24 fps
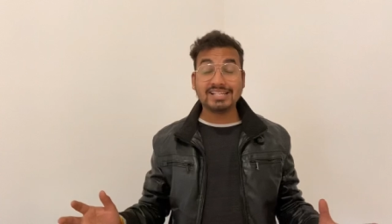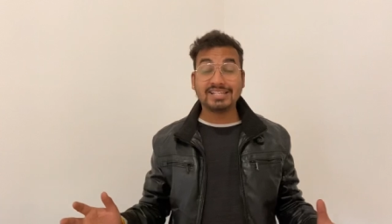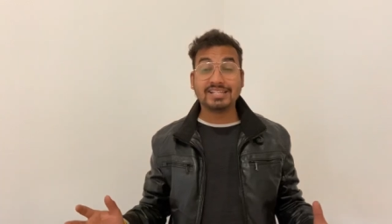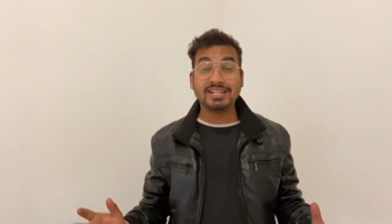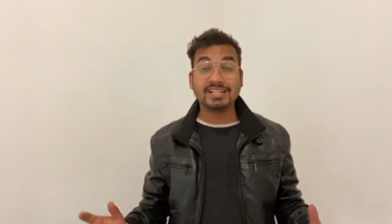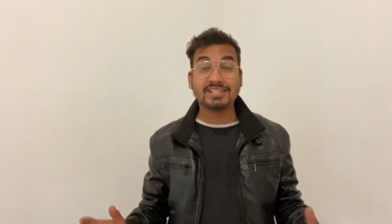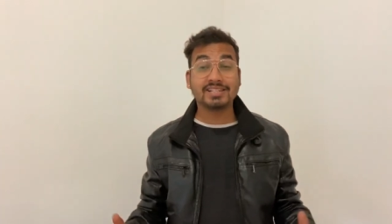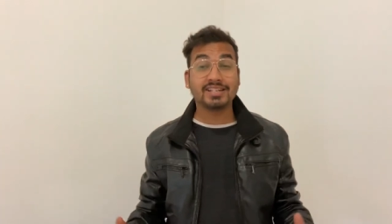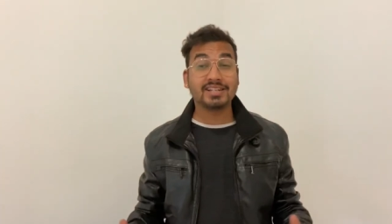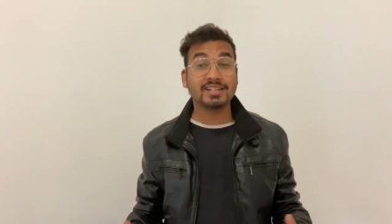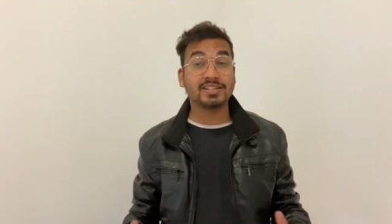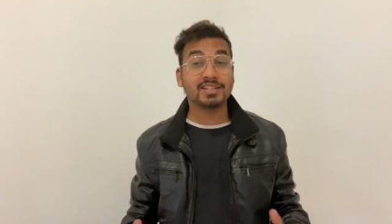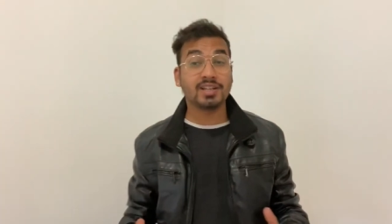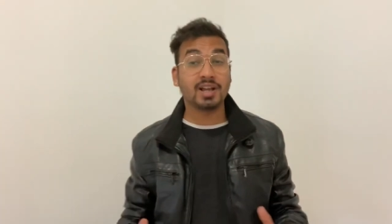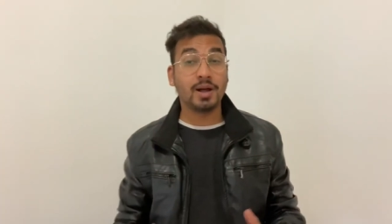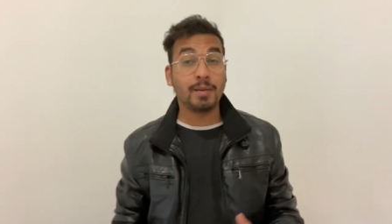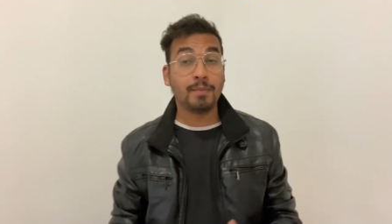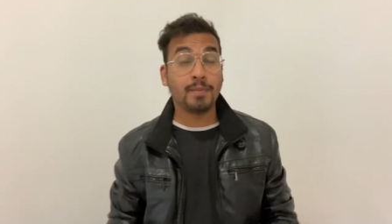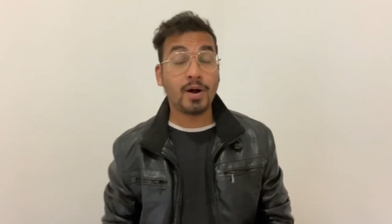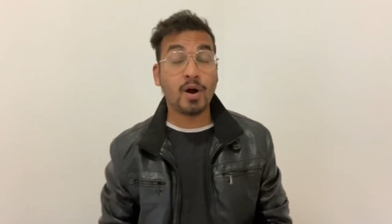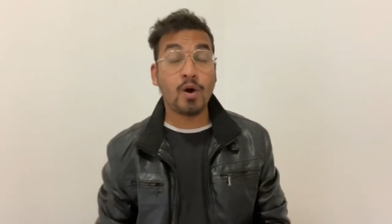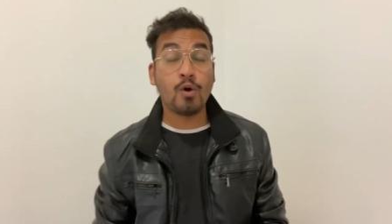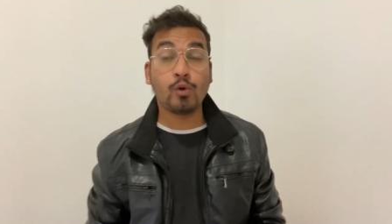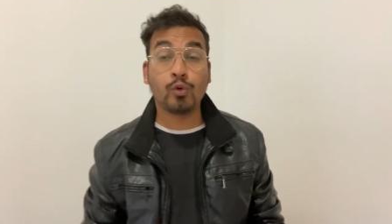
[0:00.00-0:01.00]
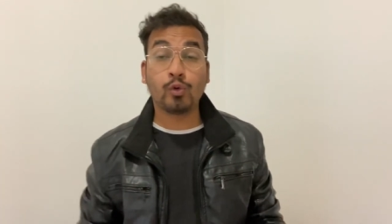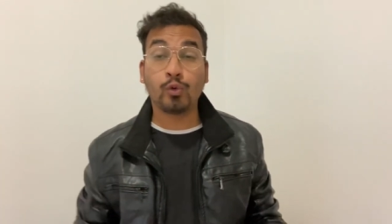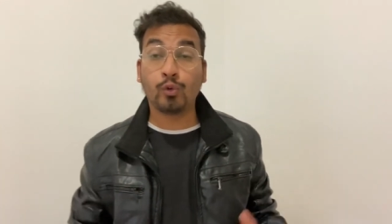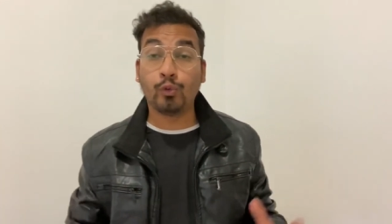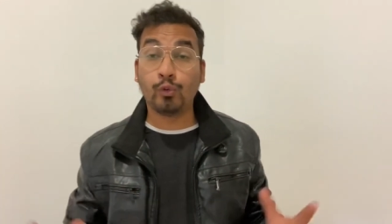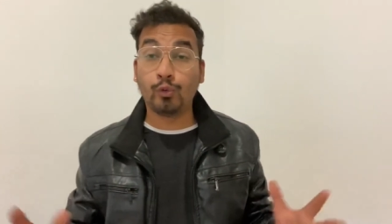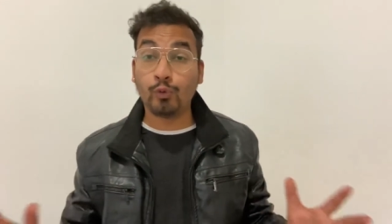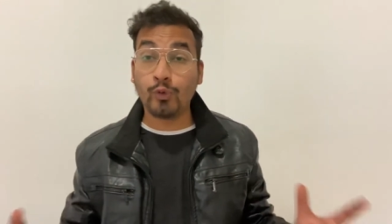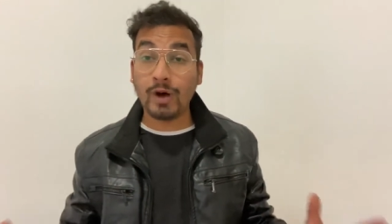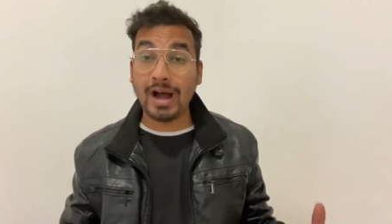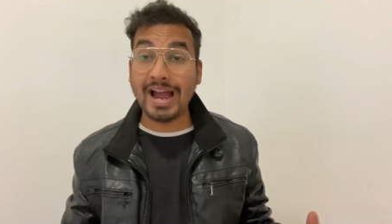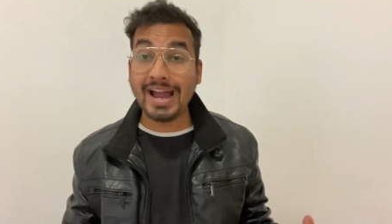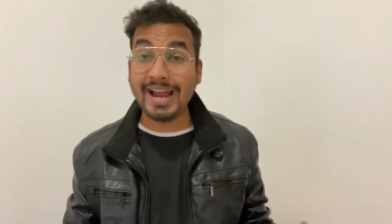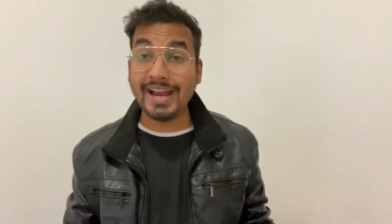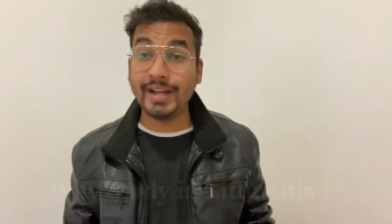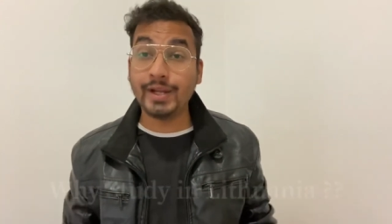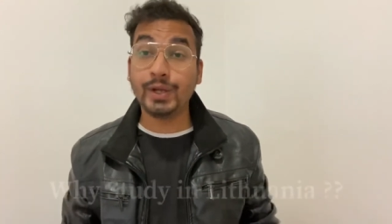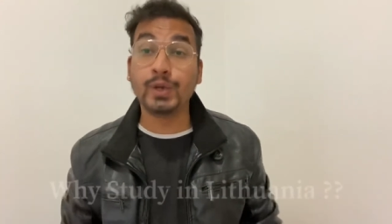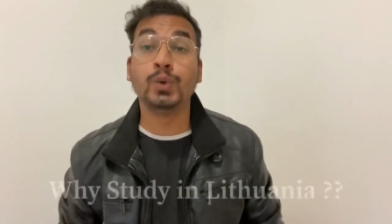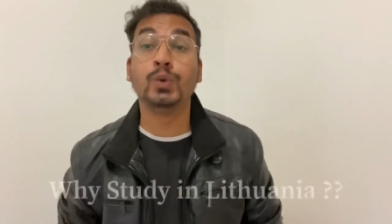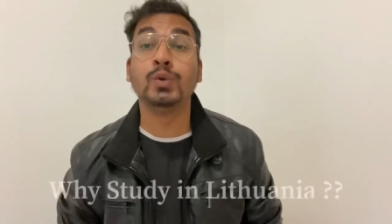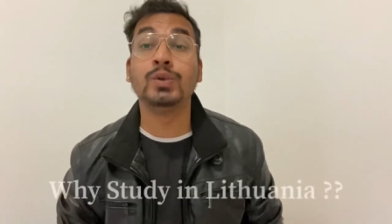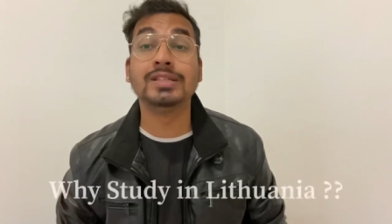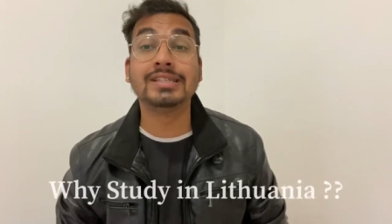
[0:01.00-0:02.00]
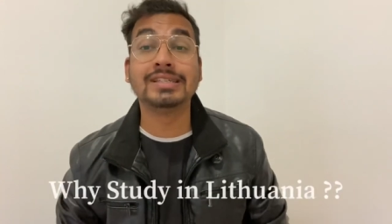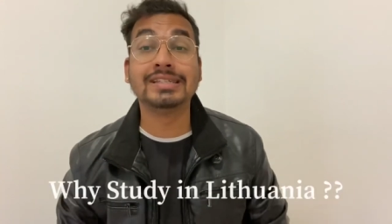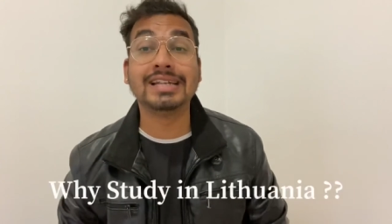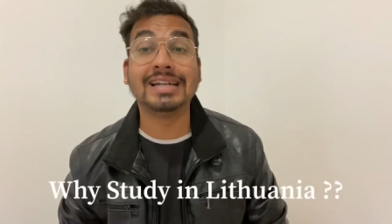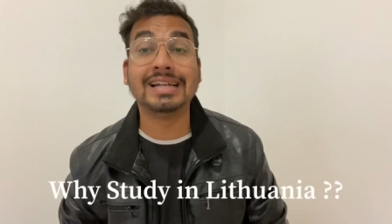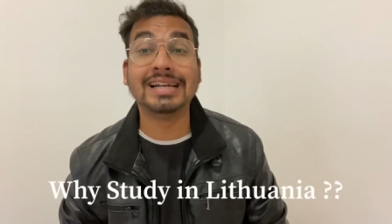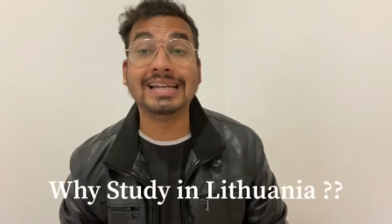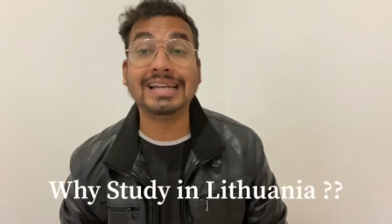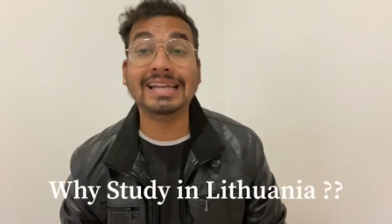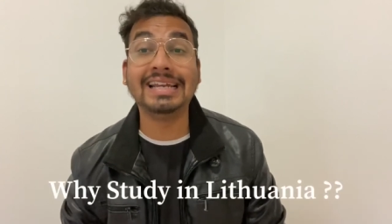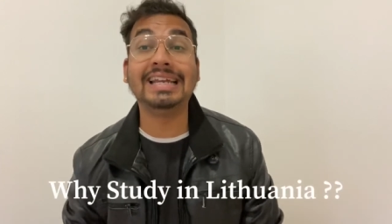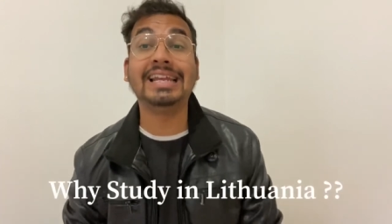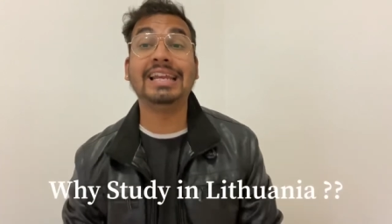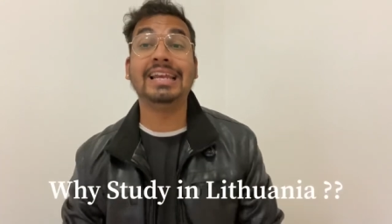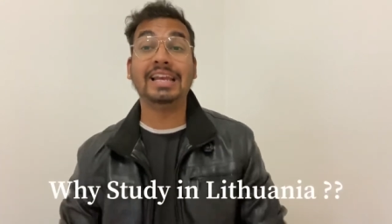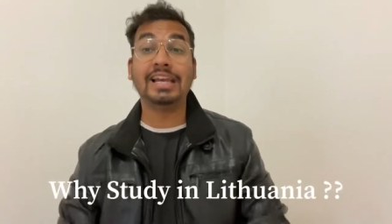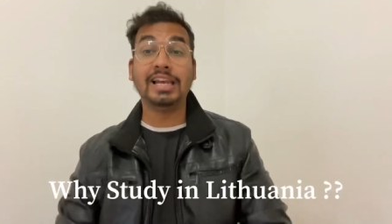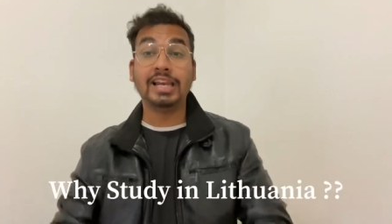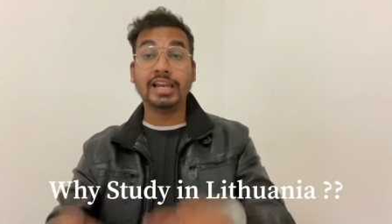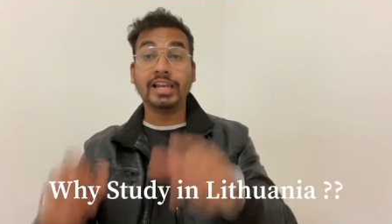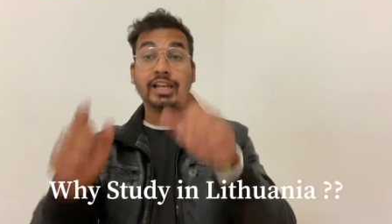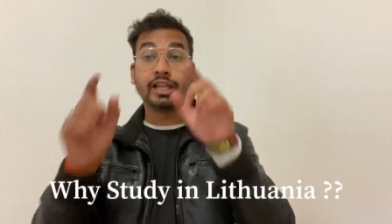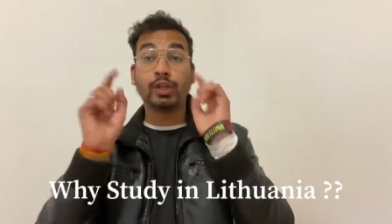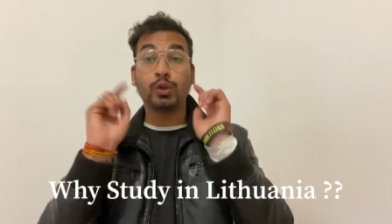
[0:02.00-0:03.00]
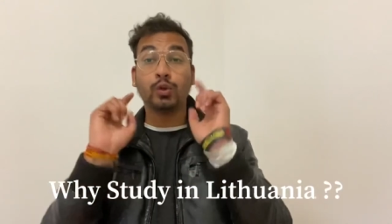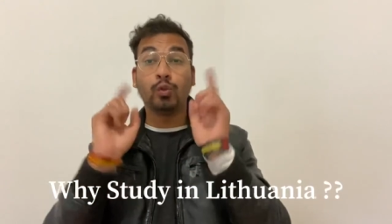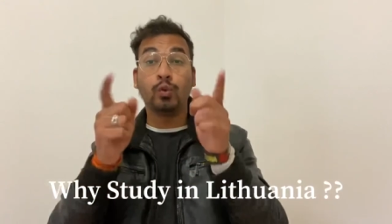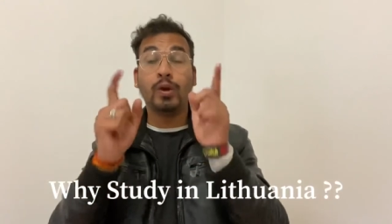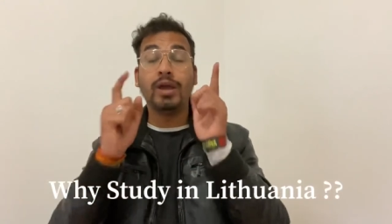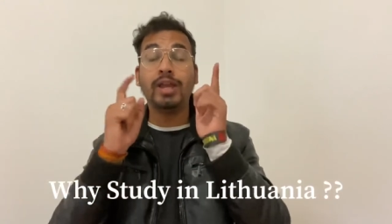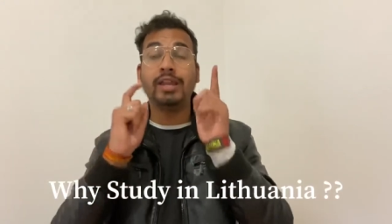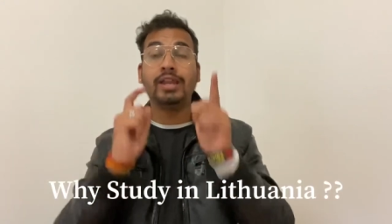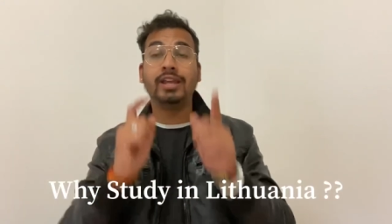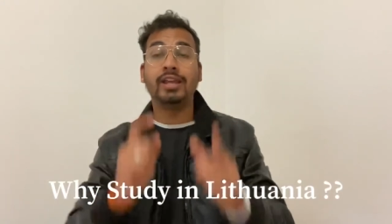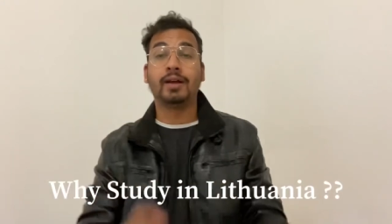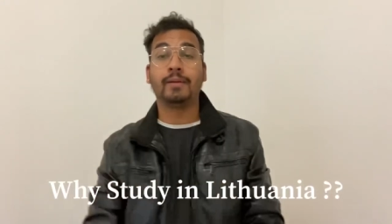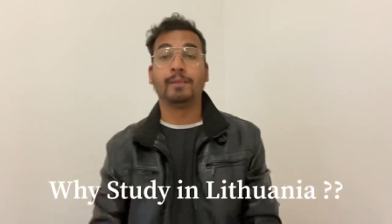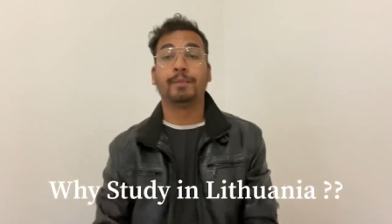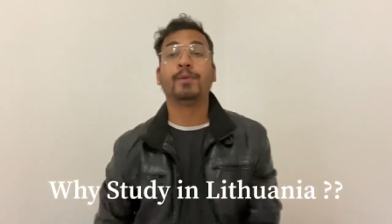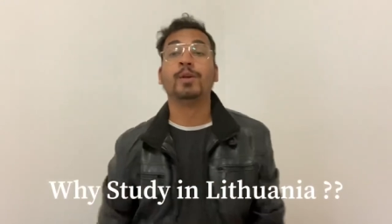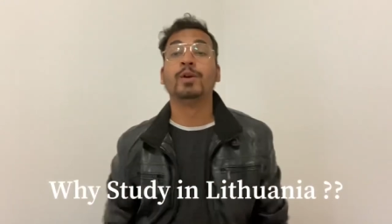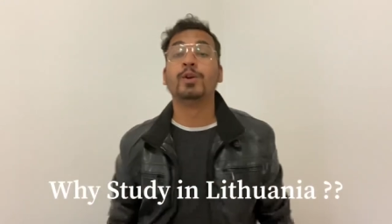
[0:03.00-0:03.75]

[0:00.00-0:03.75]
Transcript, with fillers: discuss about why to study in Lithuania.